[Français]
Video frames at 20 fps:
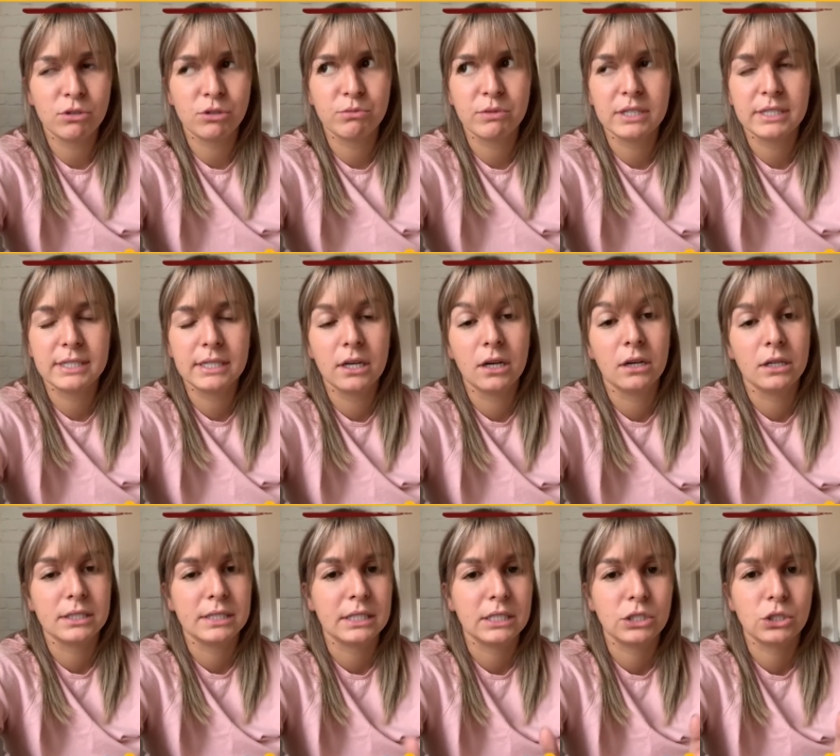je me disais,
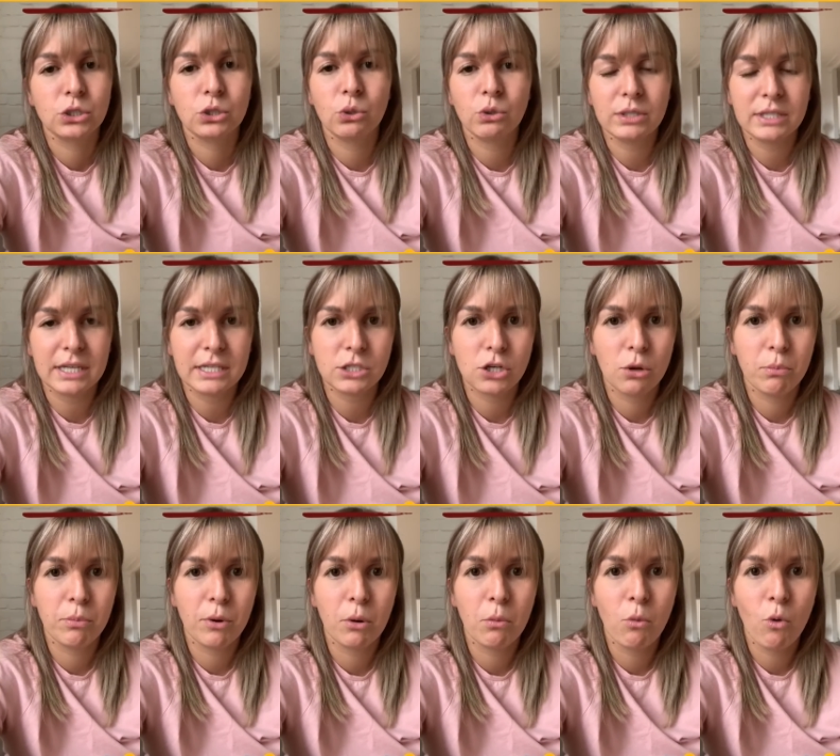ah, c'est sûr que ça
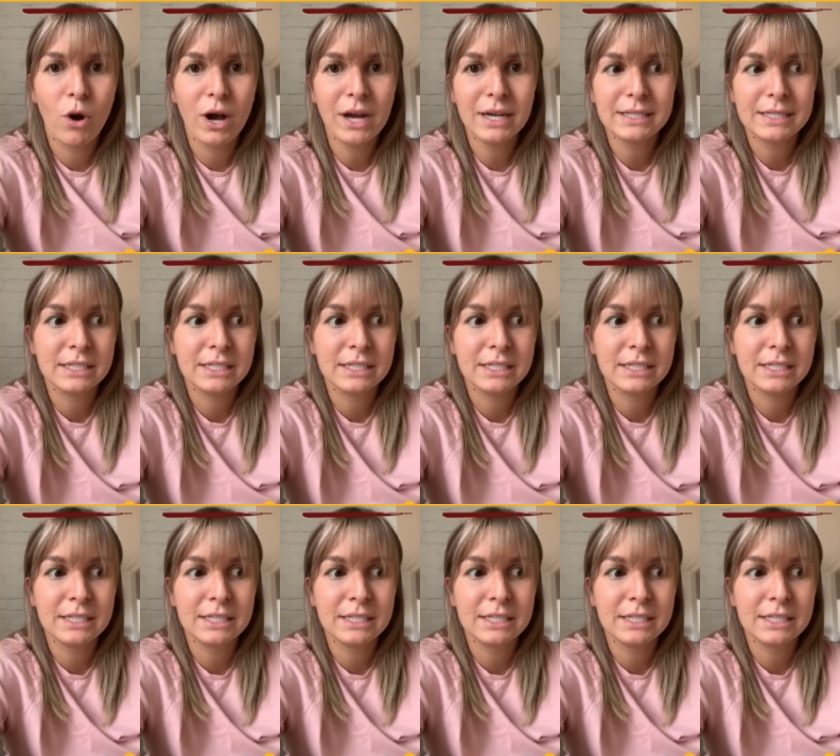sera pas moi.